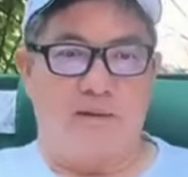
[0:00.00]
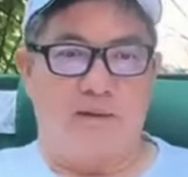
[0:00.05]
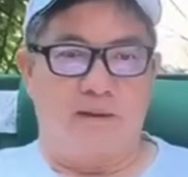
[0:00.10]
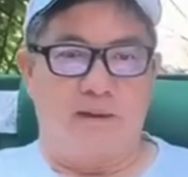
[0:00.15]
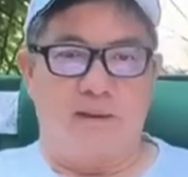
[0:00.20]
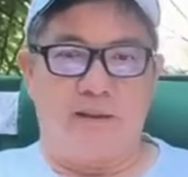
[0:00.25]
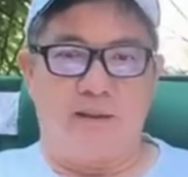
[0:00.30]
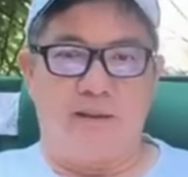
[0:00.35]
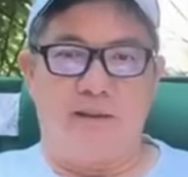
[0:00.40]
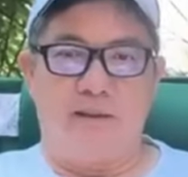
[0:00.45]

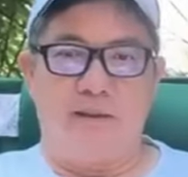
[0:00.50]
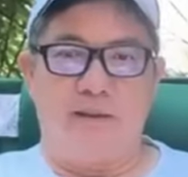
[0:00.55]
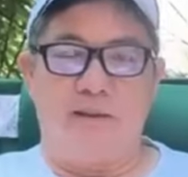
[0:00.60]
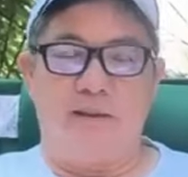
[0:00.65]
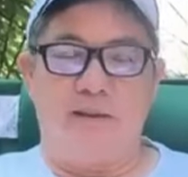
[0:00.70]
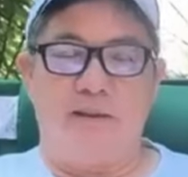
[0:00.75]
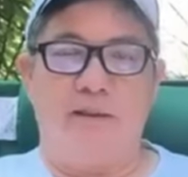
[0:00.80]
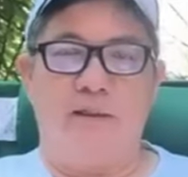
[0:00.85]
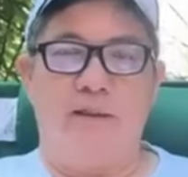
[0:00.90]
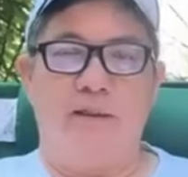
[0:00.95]
thì
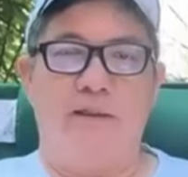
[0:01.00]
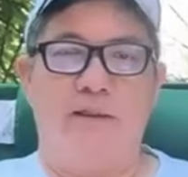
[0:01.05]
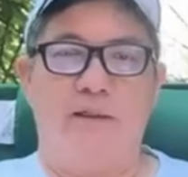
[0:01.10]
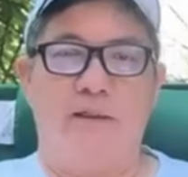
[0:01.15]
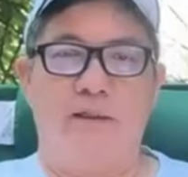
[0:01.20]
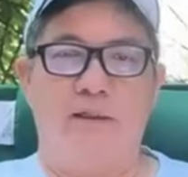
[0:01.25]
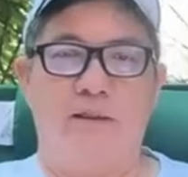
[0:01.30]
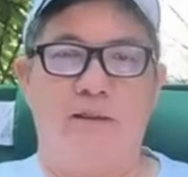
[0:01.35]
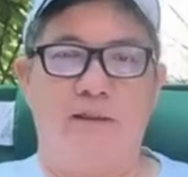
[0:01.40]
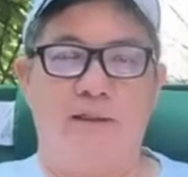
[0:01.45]

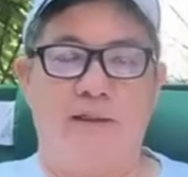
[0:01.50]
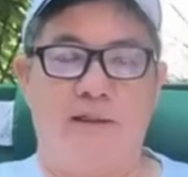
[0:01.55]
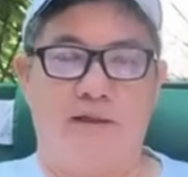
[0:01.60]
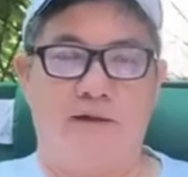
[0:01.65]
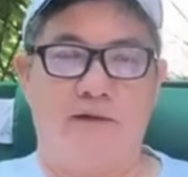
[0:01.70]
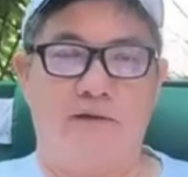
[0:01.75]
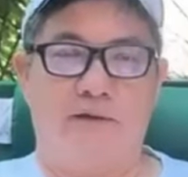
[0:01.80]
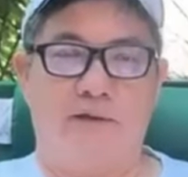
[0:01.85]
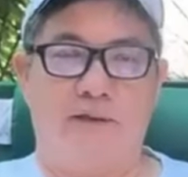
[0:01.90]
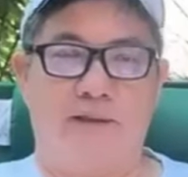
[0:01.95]

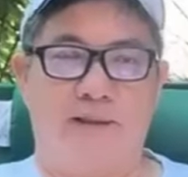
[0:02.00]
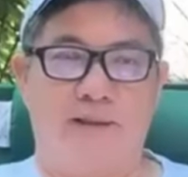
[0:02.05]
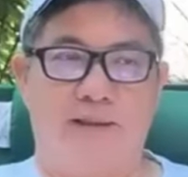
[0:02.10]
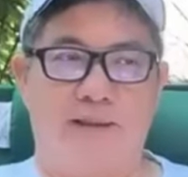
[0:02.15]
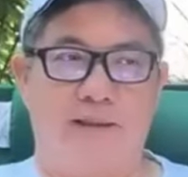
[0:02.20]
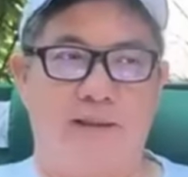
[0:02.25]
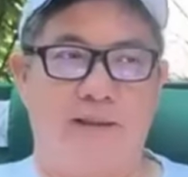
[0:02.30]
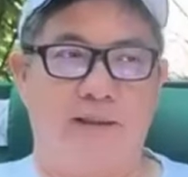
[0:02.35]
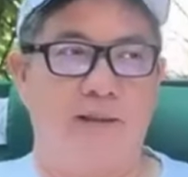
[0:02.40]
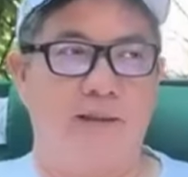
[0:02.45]
theo gọi
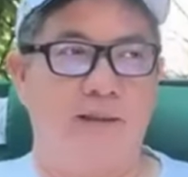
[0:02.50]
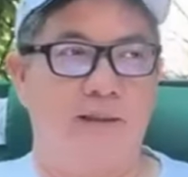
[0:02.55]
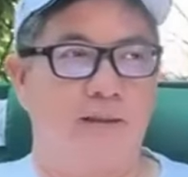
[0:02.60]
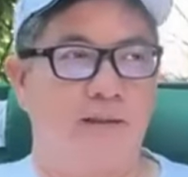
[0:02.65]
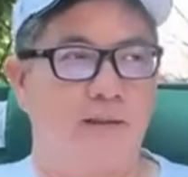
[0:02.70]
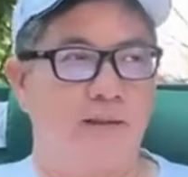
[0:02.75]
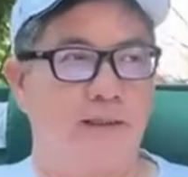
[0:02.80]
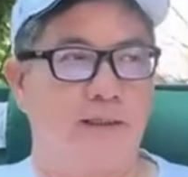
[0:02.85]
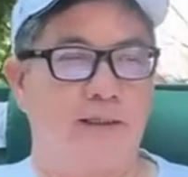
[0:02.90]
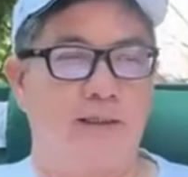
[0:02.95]
là
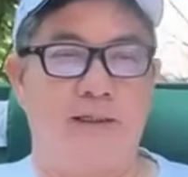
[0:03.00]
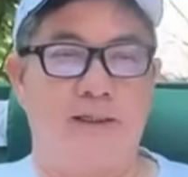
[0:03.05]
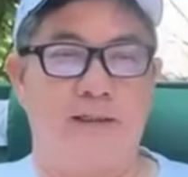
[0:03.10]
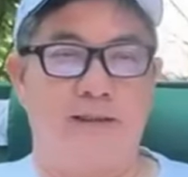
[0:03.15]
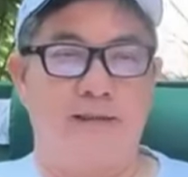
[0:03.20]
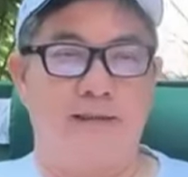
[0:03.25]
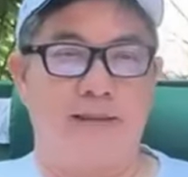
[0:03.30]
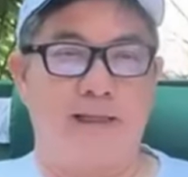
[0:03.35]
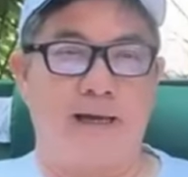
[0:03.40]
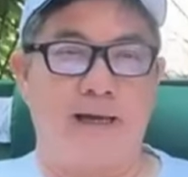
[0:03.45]
địa
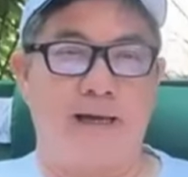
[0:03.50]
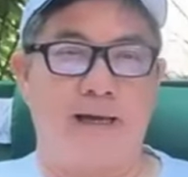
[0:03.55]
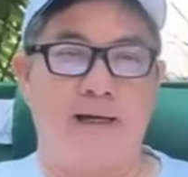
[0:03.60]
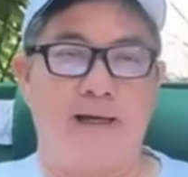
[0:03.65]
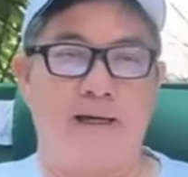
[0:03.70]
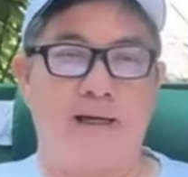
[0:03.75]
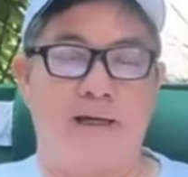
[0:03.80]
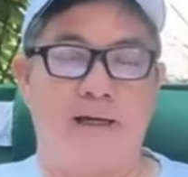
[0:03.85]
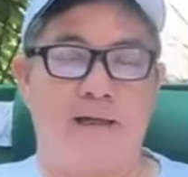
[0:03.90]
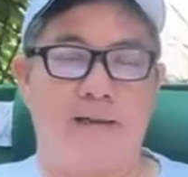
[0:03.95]
tà
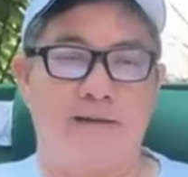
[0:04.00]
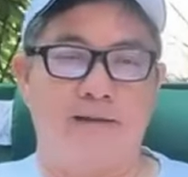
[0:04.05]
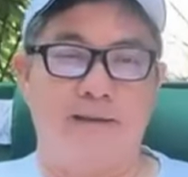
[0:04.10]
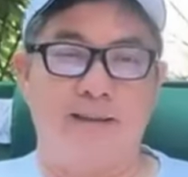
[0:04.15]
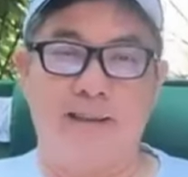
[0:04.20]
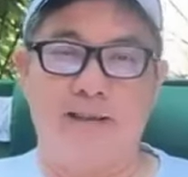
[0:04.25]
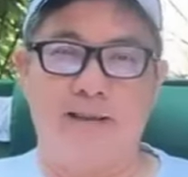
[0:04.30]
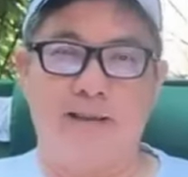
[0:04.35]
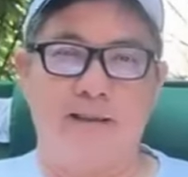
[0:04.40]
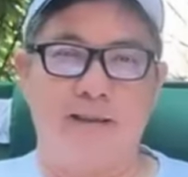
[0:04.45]

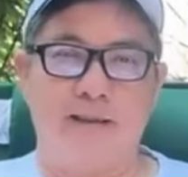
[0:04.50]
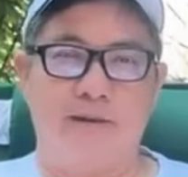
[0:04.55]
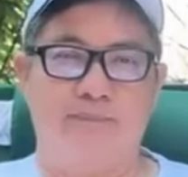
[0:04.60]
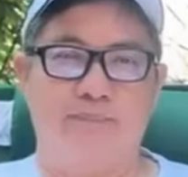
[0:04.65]
tiên.